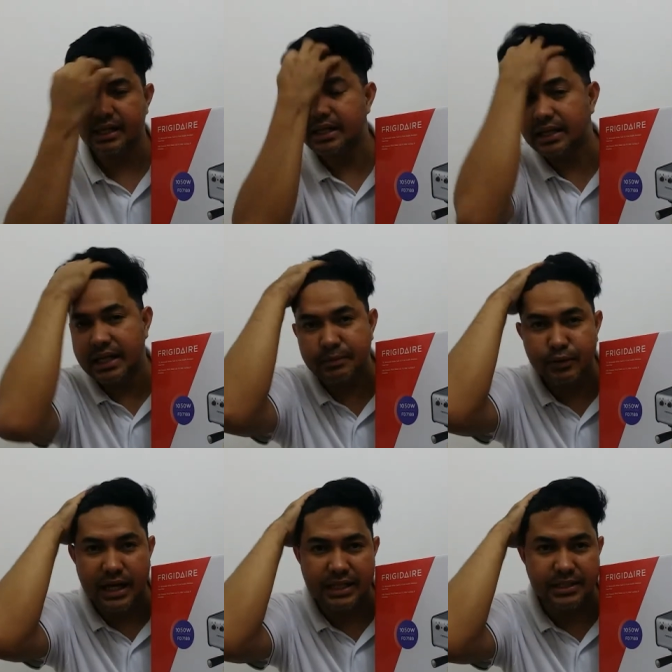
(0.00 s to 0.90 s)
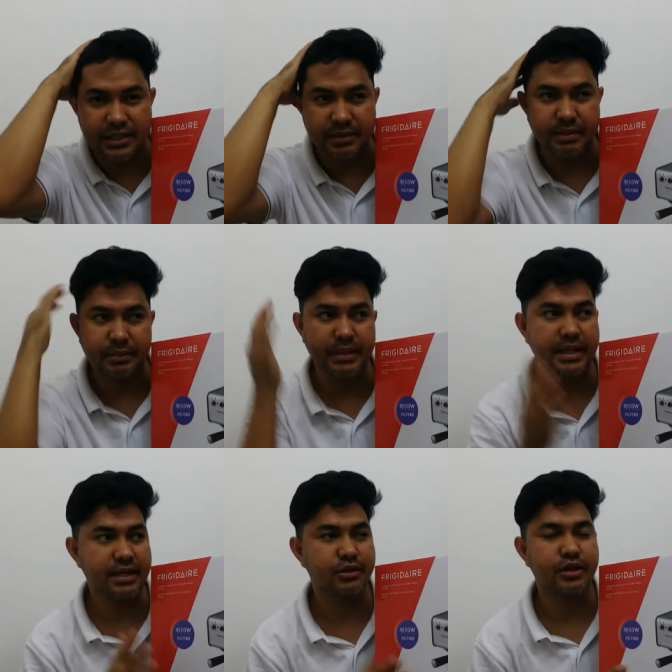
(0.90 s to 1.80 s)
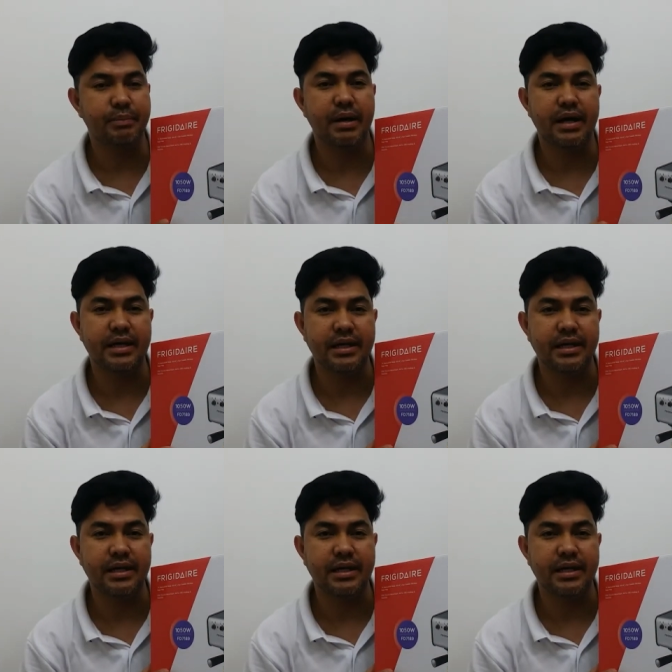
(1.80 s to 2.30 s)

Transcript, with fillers: dadalhin po natin siya sa Pilipinas or ipa,